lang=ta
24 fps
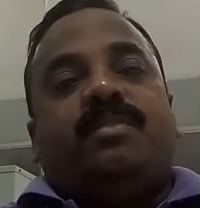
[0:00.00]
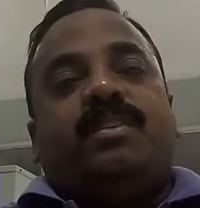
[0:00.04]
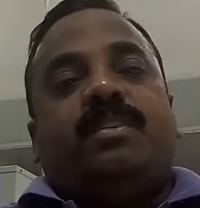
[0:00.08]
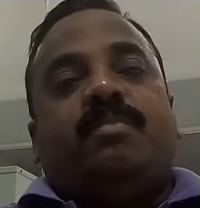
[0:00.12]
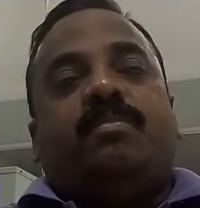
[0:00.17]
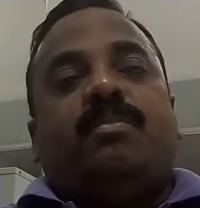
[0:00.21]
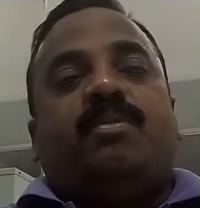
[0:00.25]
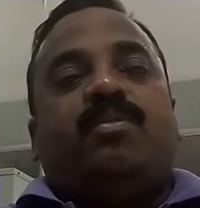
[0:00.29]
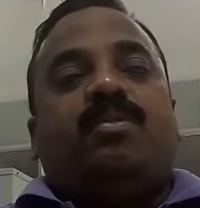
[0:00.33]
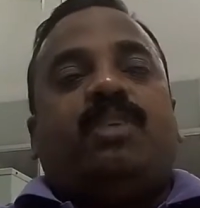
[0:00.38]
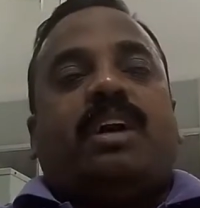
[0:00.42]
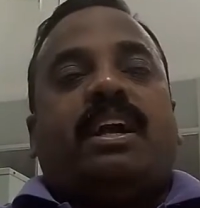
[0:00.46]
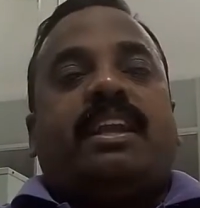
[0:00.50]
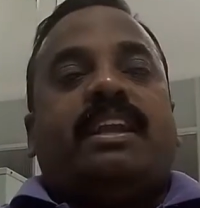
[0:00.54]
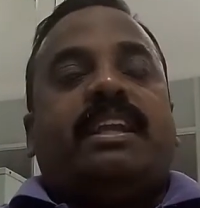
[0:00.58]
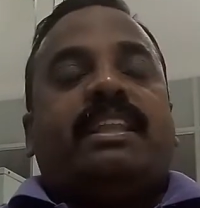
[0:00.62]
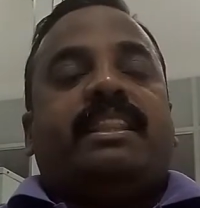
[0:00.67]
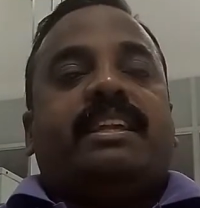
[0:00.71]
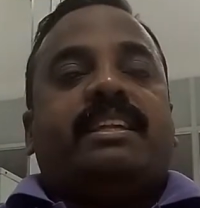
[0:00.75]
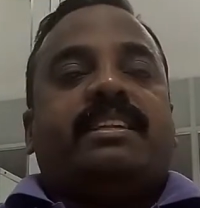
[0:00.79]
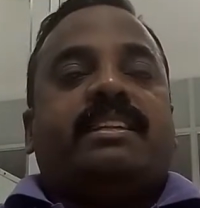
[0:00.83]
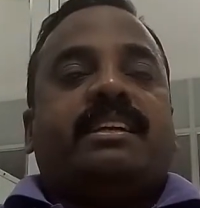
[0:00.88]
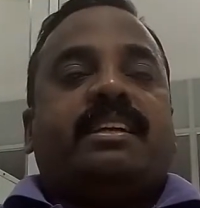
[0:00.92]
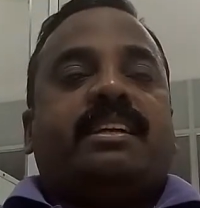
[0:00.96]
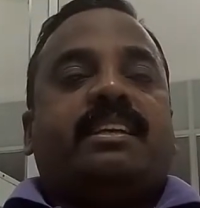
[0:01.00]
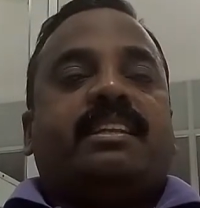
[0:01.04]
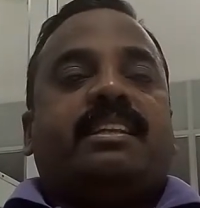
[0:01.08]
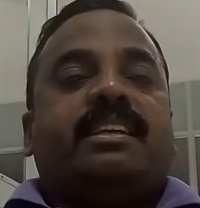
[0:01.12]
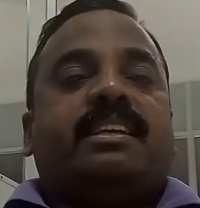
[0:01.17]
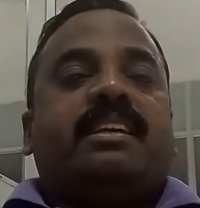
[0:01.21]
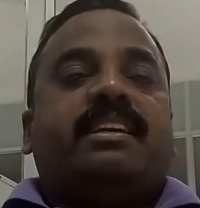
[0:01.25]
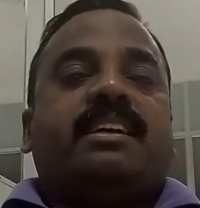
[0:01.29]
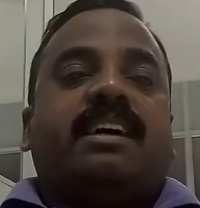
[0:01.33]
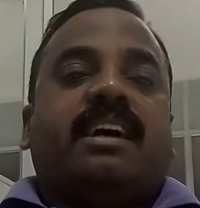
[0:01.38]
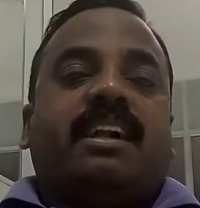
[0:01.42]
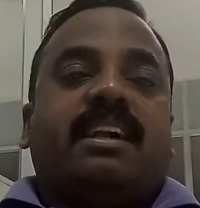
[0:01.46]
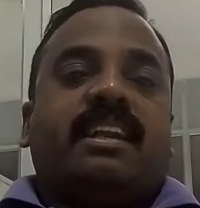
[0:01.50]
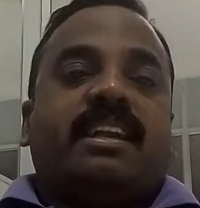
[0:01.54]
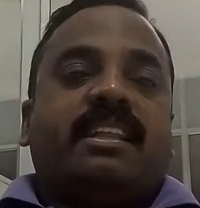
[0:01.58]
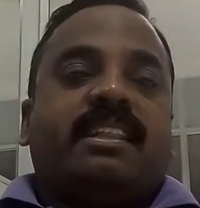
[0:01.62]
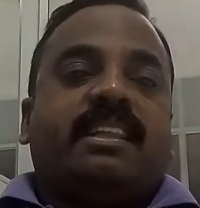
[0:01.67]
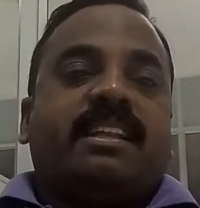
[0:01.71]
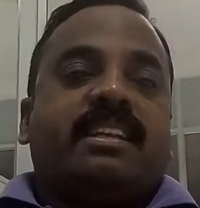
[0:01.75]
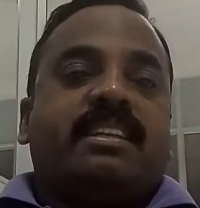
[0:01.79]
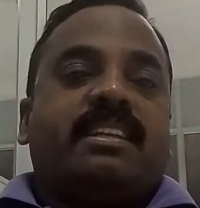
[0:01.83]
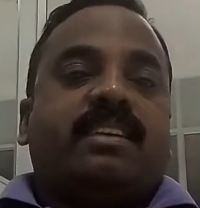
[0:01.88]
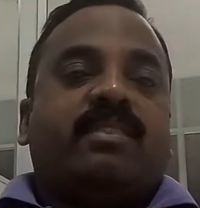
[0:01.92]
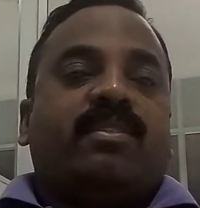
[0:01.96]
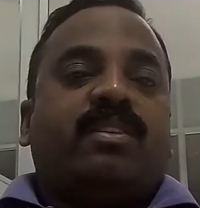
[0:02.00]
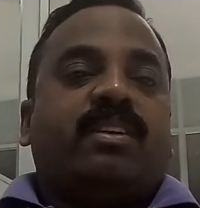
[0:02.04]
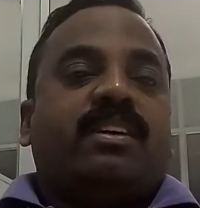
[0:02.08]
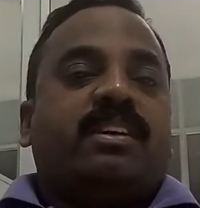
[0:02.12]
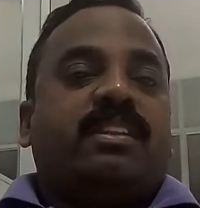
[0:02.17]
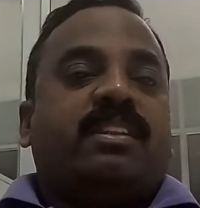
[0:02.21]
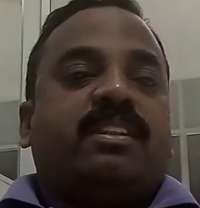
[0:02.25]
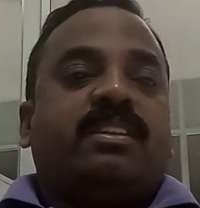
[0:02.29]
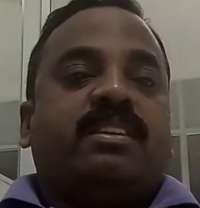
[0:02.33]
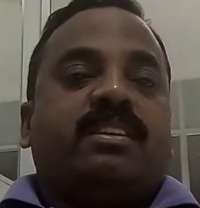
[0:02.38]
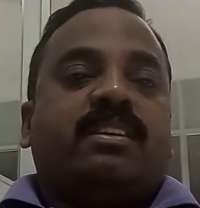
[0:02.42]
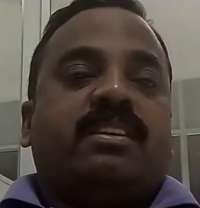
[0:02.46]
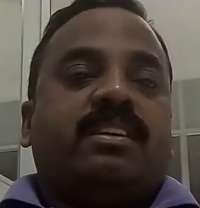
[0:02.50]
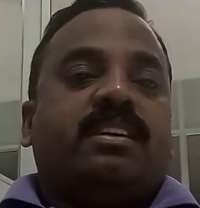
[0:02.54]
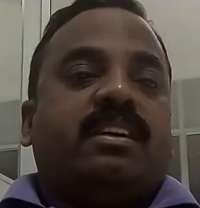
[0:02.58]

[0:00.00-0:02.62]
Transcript: இப்போது அன்னை தெரசா எடுத்துக்கங்க அன்னை தெரசா அவங்களுக்கு இந்த